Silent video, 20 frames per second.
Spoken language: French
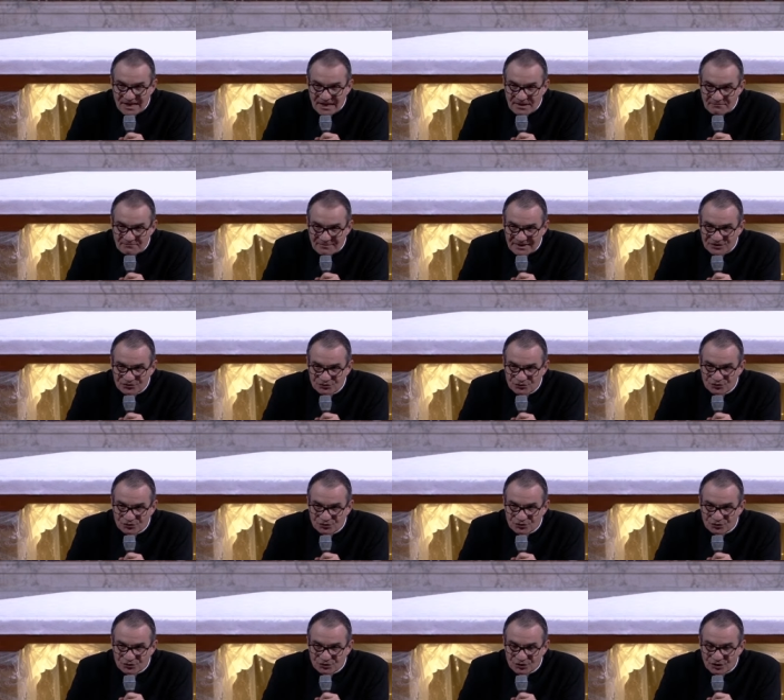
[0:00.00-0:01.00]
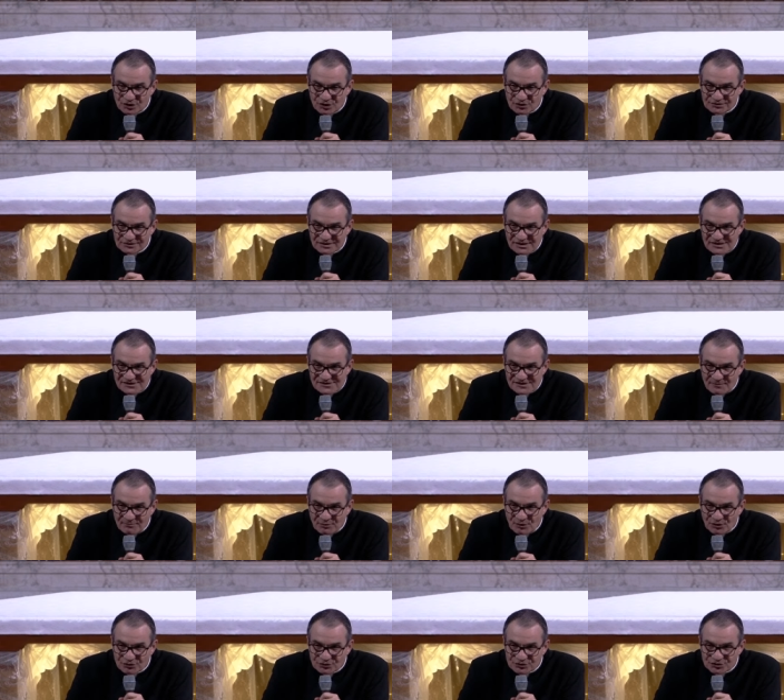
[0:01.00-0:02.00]
Mais Dieu, quand il
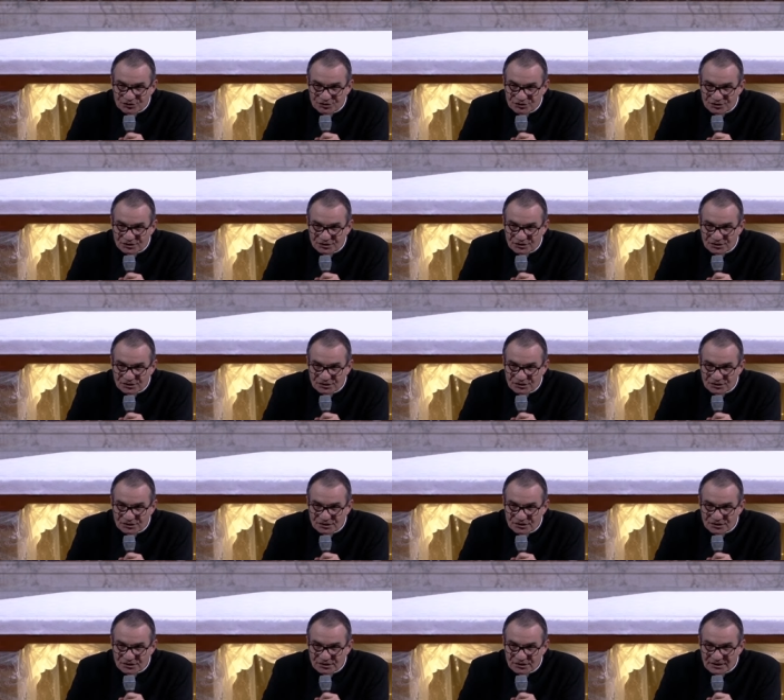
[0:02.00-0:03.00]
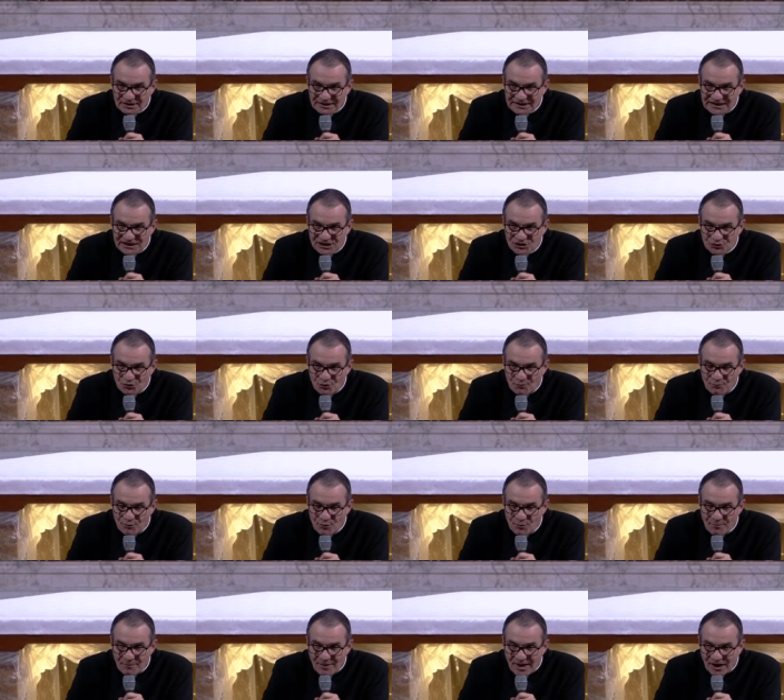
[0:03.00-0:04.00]
s'approche, il ne peut
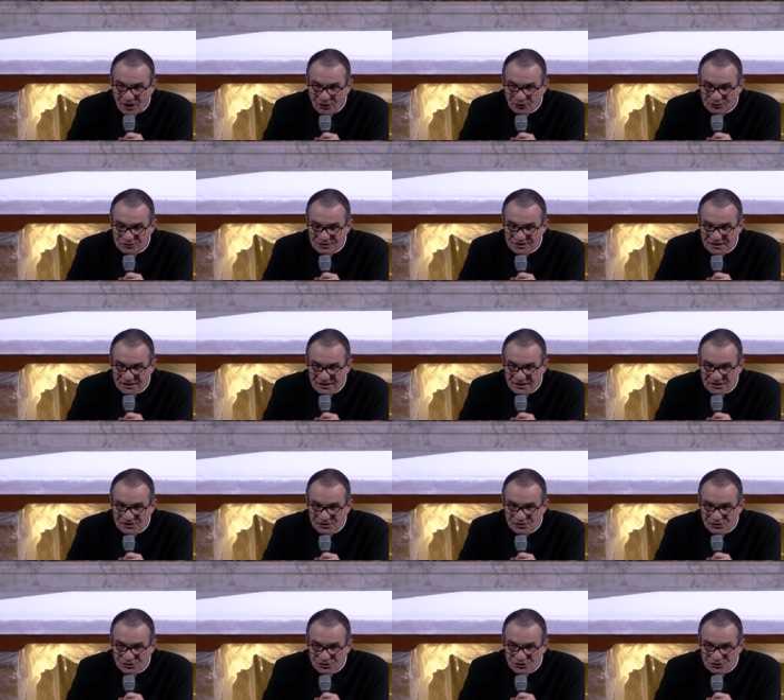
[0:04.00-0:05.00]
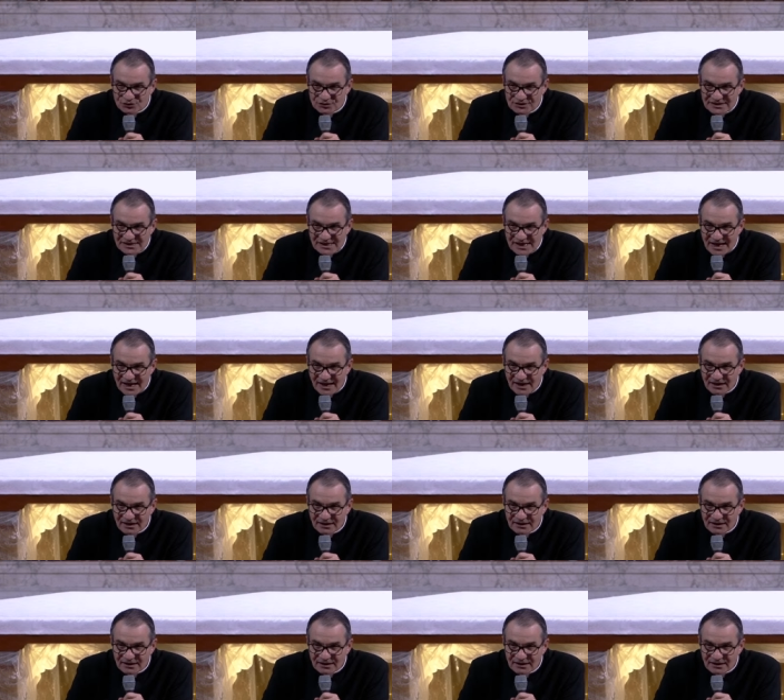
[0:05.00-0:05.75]
pas renier ce qu'il est.